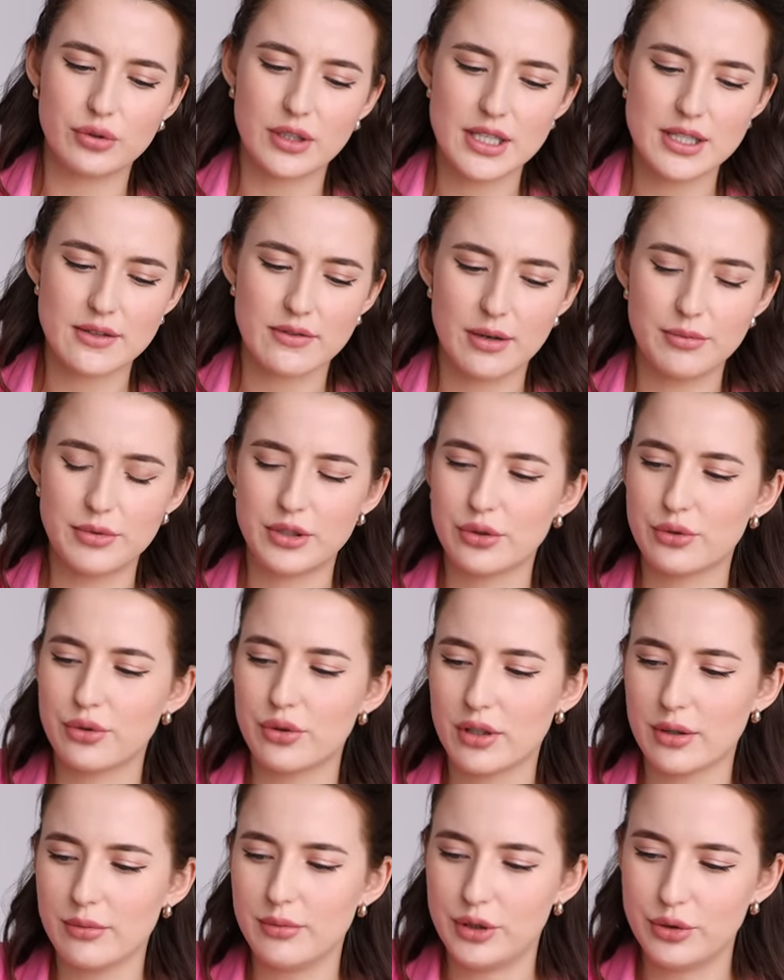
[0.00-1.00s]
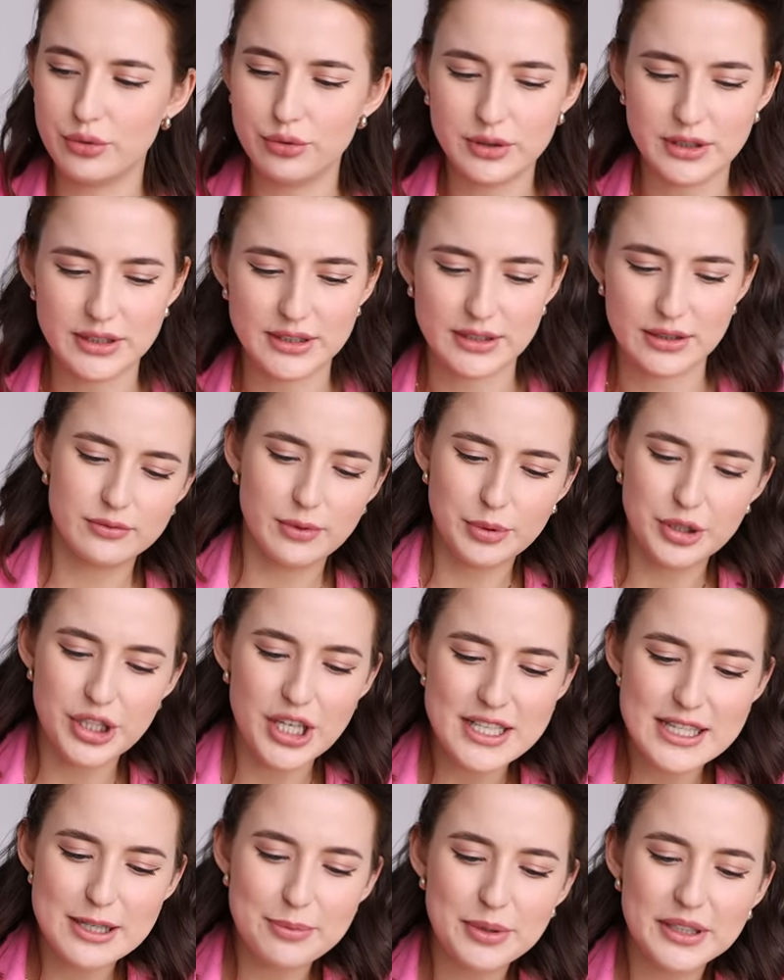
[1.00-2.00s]
у нас с вами такое комьюнити.
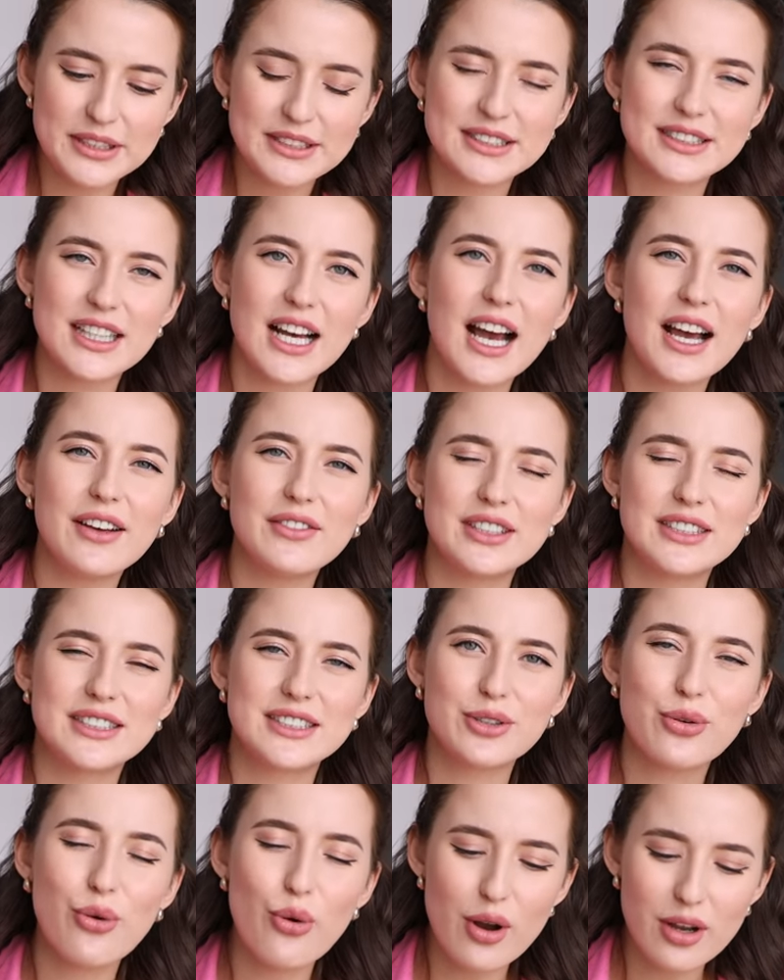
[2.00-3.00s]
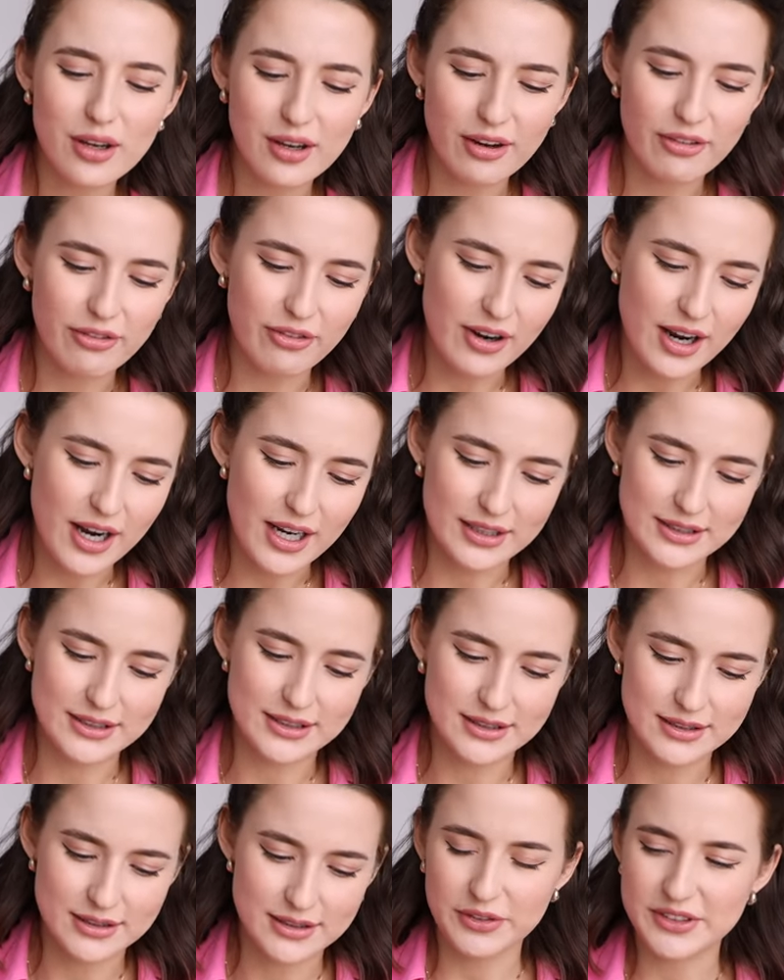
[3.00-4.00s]
Вообще, если представить, сколько
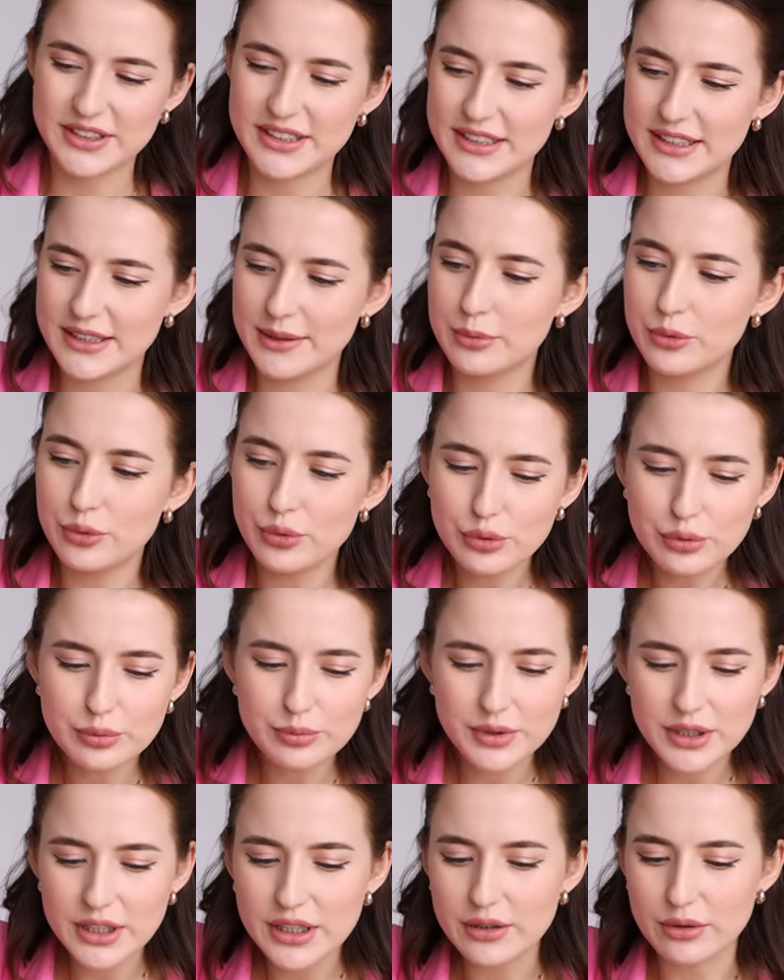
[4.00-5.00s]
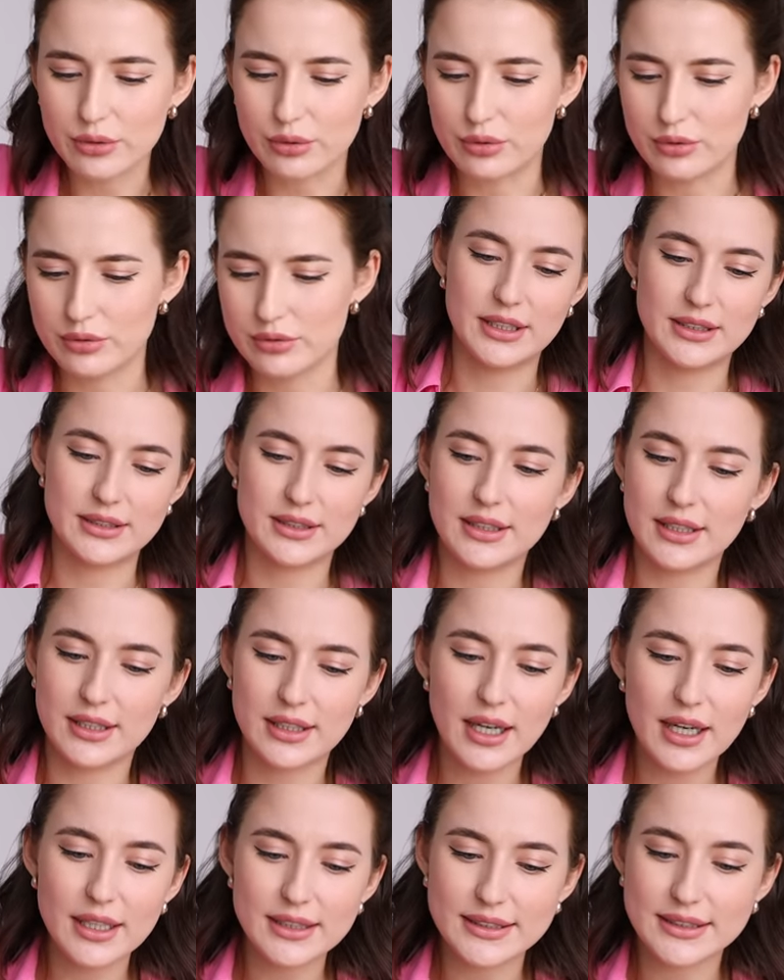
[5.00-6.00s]
вас по всему миру, это
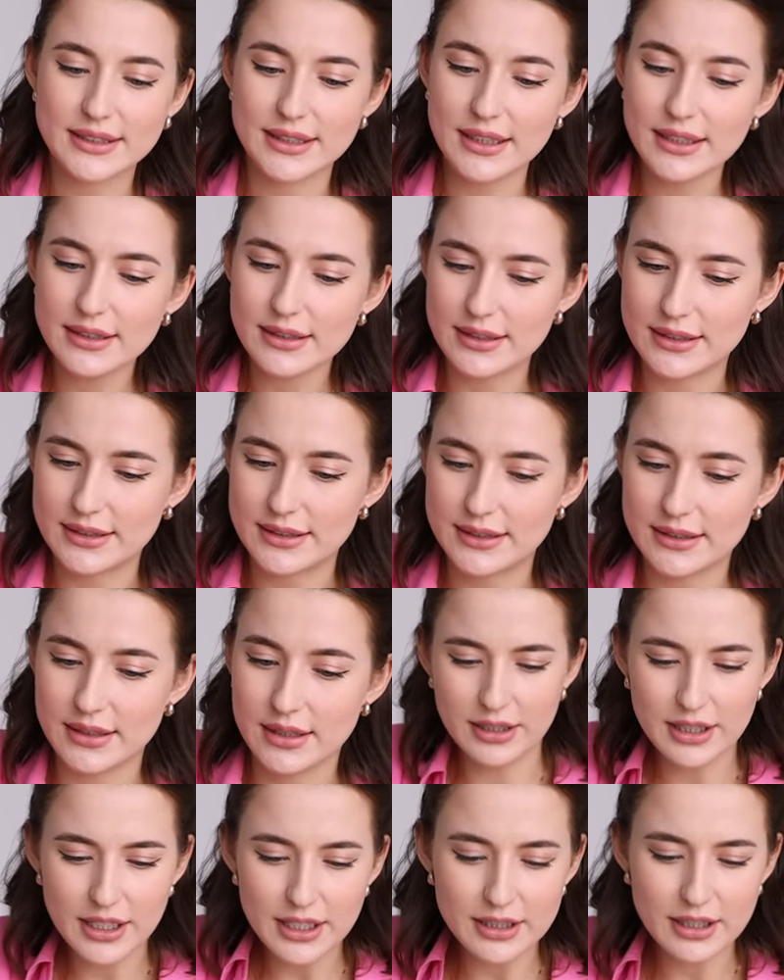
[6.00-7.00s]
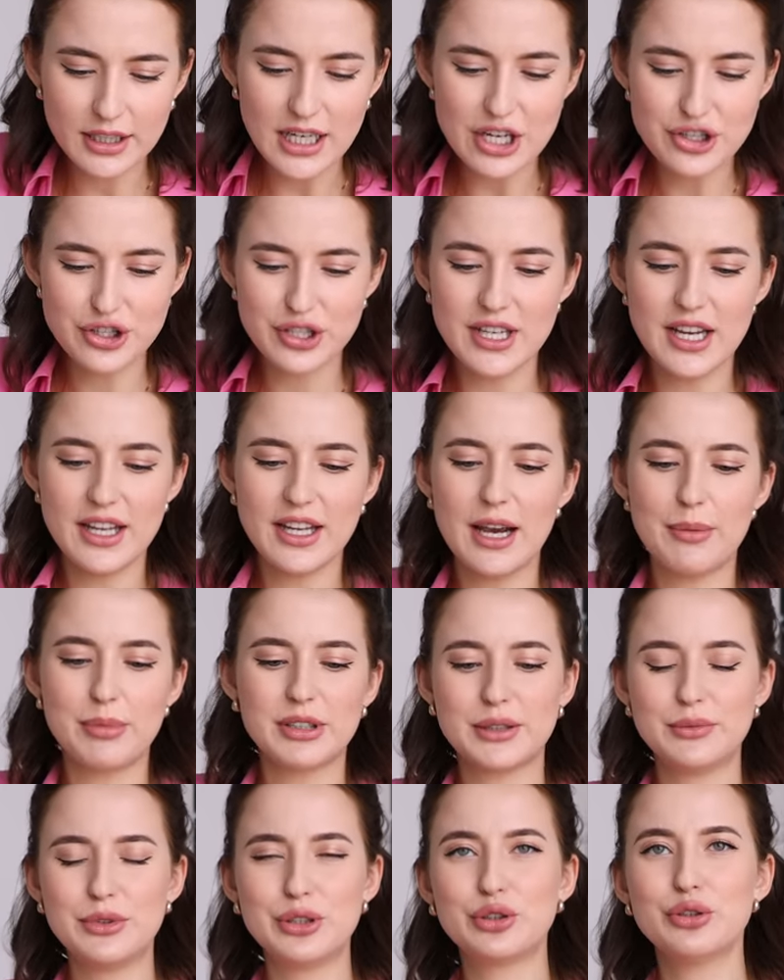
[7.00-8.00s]
такая ценность. Конкретно каждый день я об
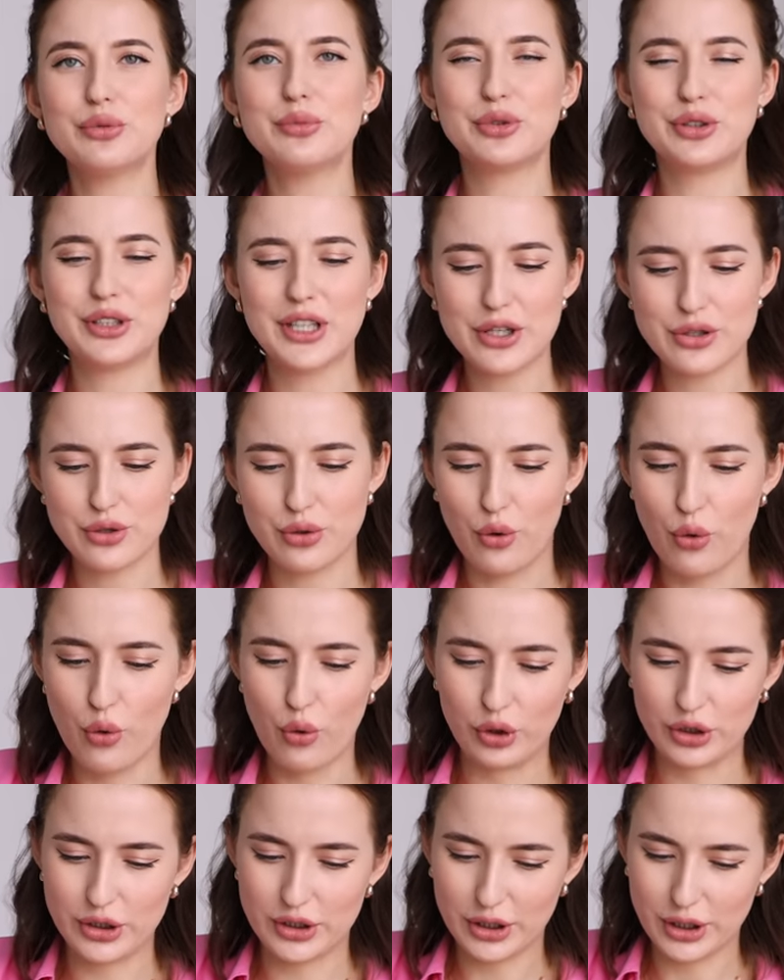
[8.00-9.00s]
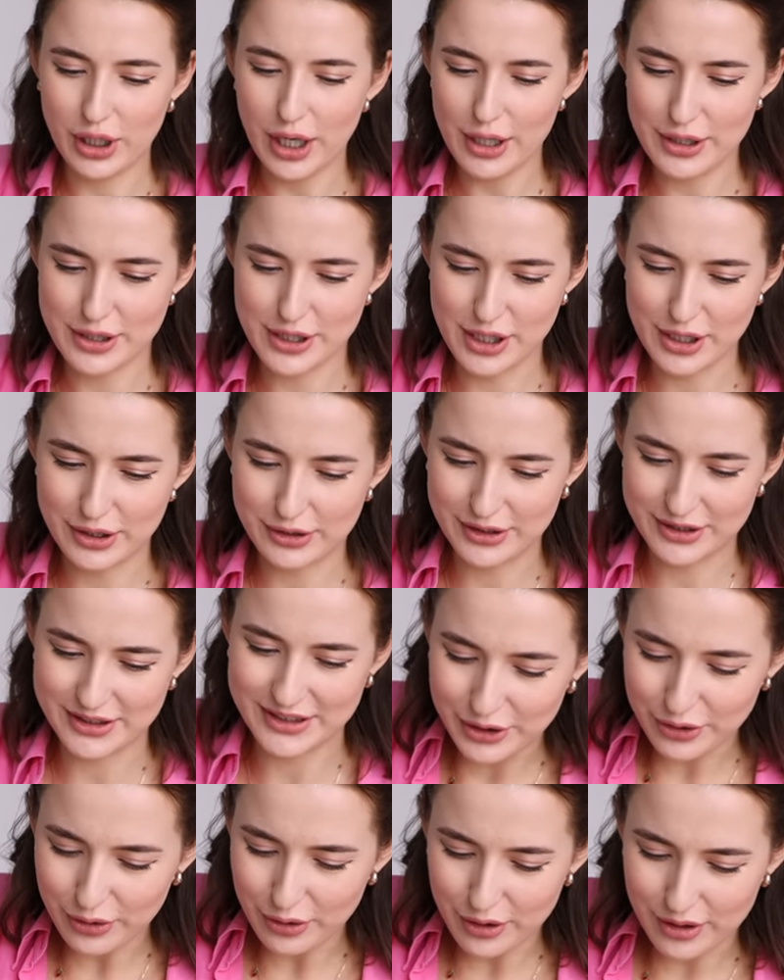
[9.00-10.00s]
этом не думаю, да, что, о, это такая
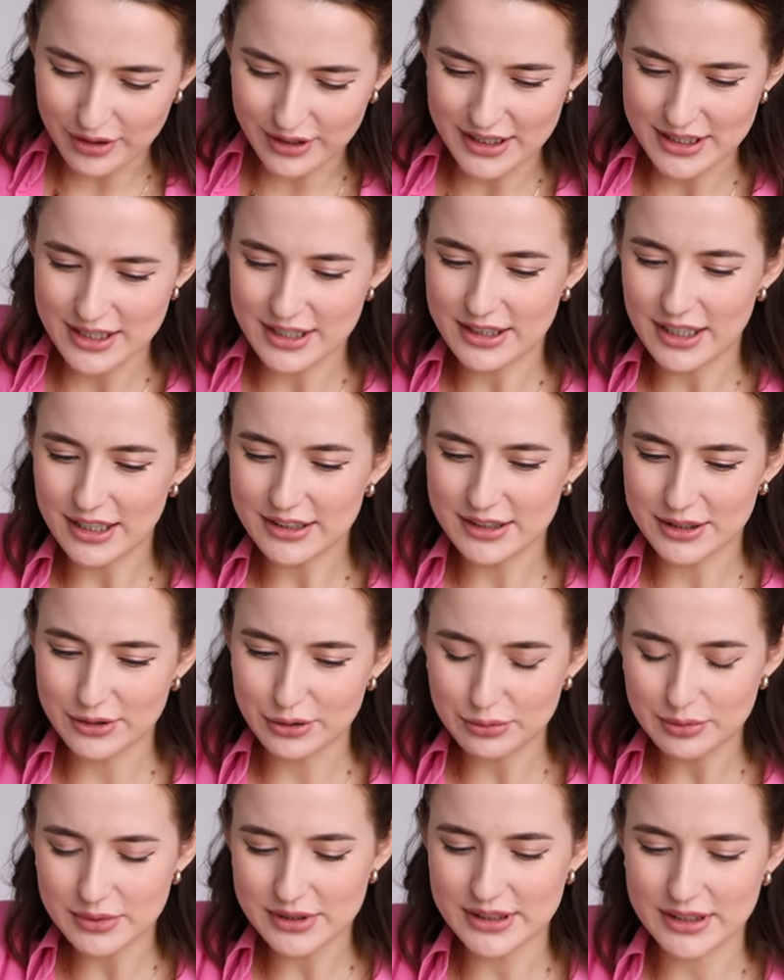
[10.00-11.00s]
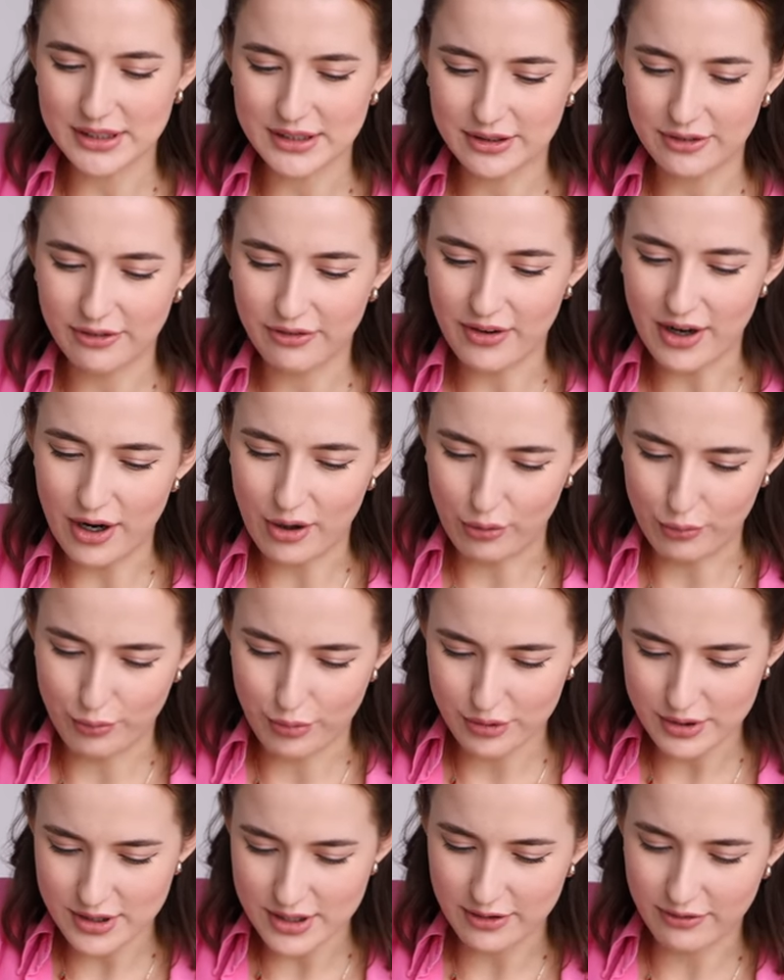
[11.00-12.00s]
ценность. Но если так задуматься, это вау,
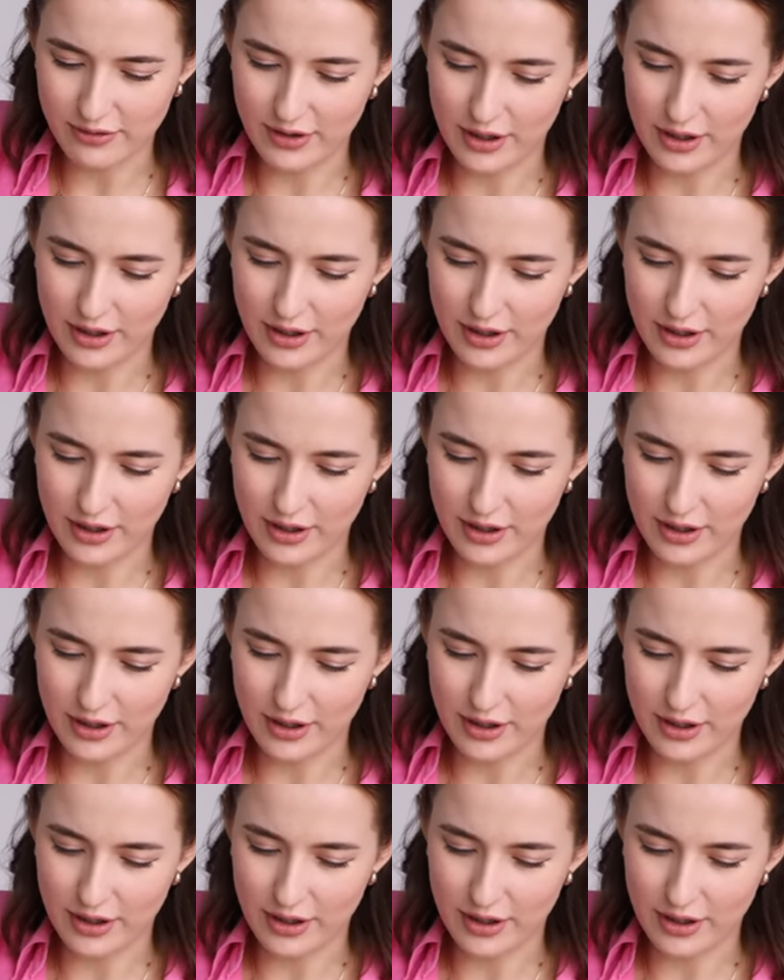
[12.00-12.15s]
просто